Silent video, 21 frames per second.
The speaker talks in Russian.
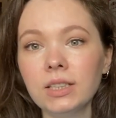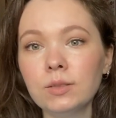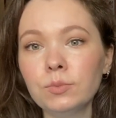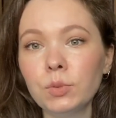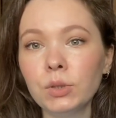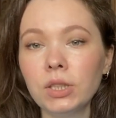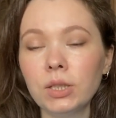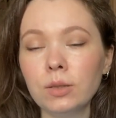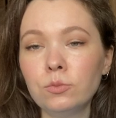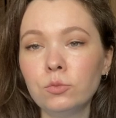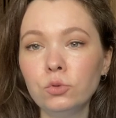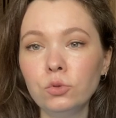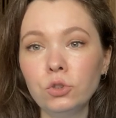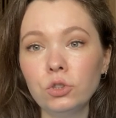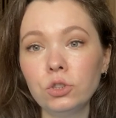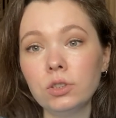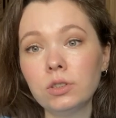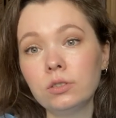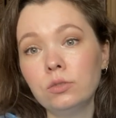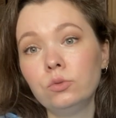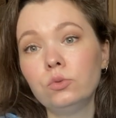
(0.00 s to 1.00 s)
потому
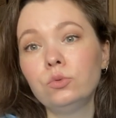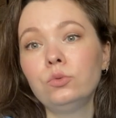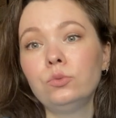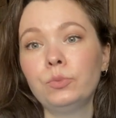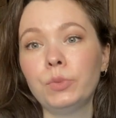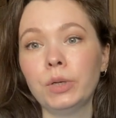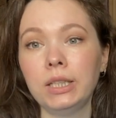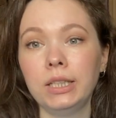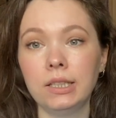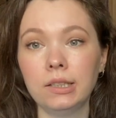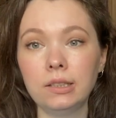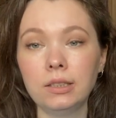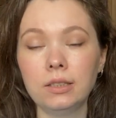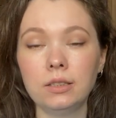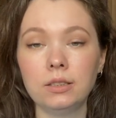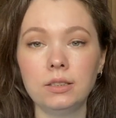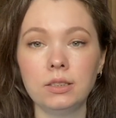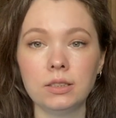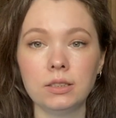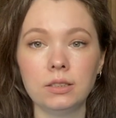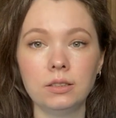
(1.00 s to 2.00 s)
что, ну, понятное
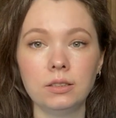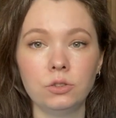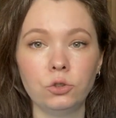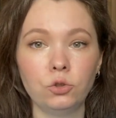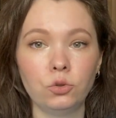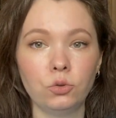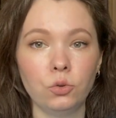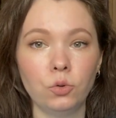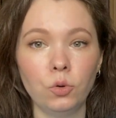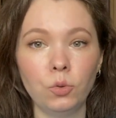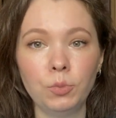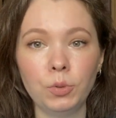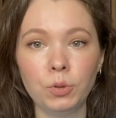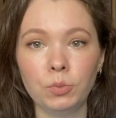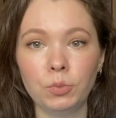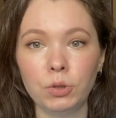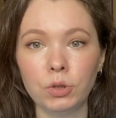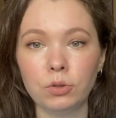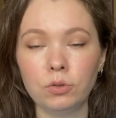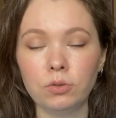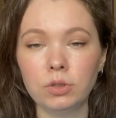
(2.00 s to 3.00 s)
дело, что опыт
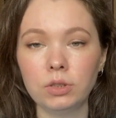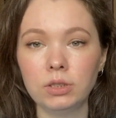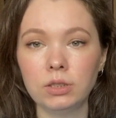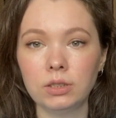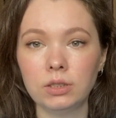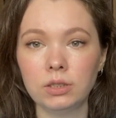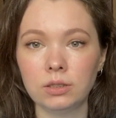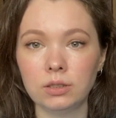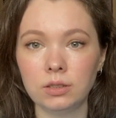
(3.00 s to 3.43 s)
приходит